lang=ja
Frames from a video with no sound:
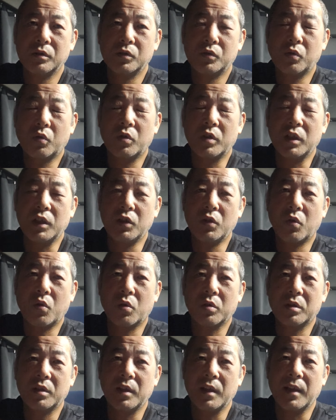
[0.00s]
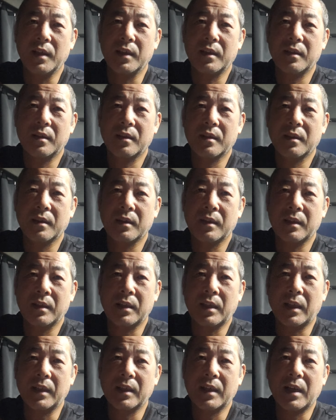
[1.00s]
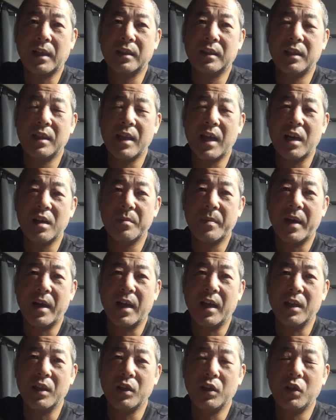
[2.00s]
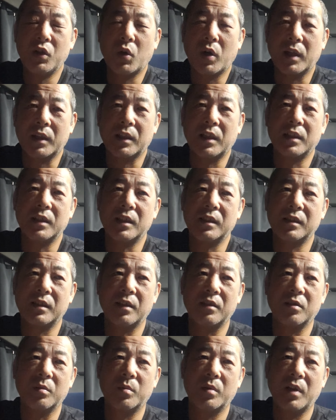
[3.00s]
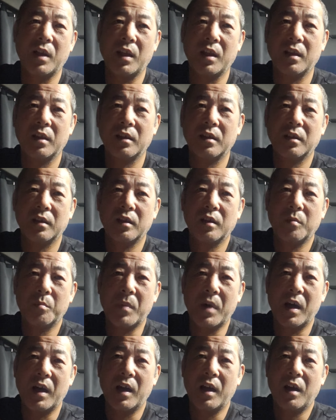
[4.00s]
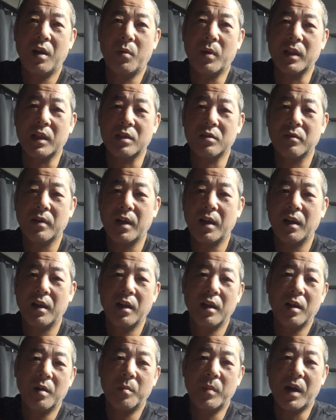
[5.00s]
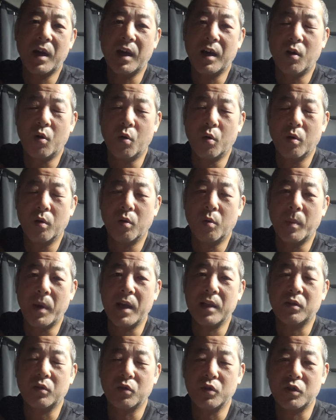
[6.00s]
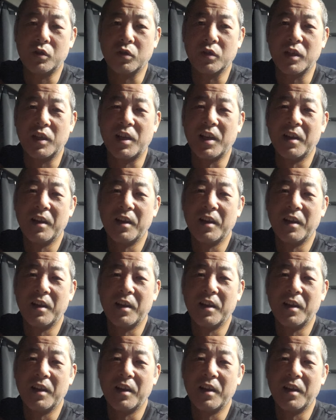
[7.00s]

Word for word: そこに居残って戦ってやればよかったんですけれどもね。まあ、私は、まあ、お前と一緒に、